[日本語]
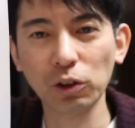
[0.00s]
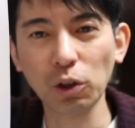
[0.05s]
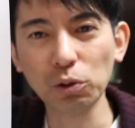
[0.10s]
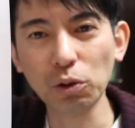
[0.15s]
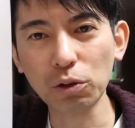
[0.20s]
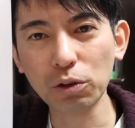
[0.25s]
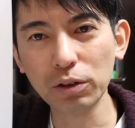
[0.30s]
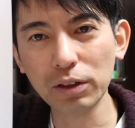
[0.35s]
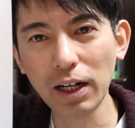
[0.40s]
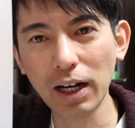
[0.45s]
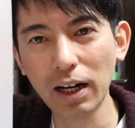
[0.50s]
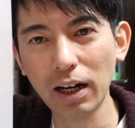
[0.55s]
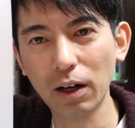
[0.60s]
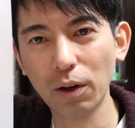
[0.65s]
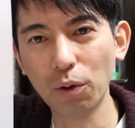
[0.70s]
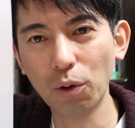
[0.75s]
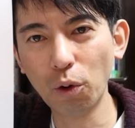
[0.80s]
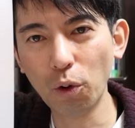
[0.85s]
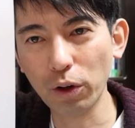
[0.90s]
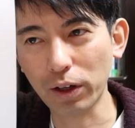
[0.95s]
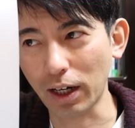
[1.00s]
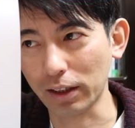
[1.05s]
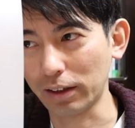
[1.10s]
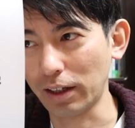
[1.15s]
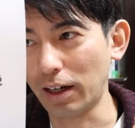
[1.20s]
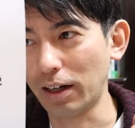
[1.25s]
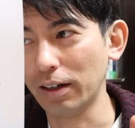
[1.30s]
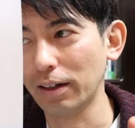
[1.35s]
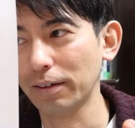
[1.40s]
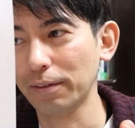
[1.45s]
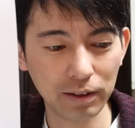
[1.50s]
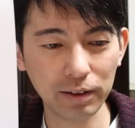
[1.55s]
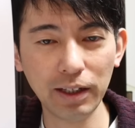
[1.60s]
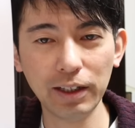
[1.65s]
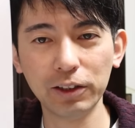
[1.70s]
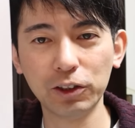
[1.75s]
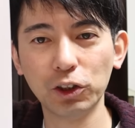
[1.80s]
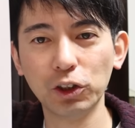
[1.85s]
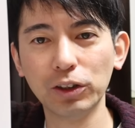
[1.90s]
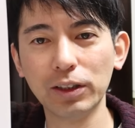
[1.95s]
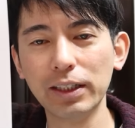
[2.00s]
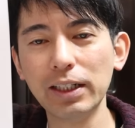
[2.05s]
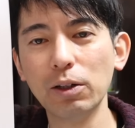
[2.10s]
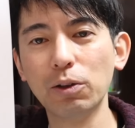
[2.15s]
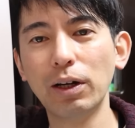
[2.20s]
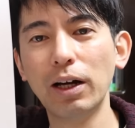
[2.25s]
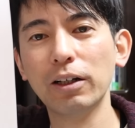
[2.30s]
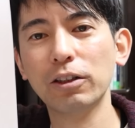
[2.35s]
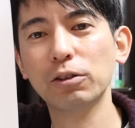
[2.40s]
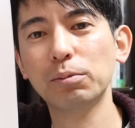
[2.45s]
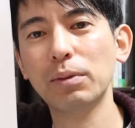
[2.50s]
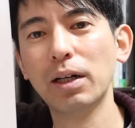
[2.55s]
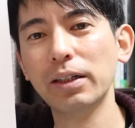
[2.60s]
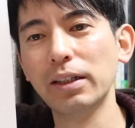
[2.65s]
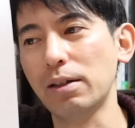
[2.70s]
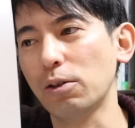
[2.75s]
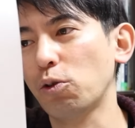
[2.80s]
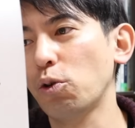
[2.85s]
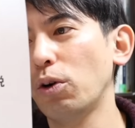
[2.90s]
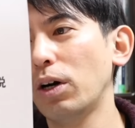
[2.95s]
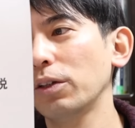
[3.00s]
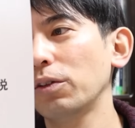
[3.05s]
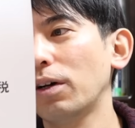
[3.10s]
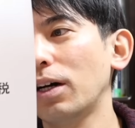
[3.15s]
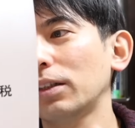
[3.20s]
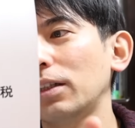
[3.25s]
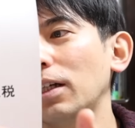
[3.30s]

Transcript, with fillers: 所得が多い方、年収がね、ごひゃくまんえんこう半の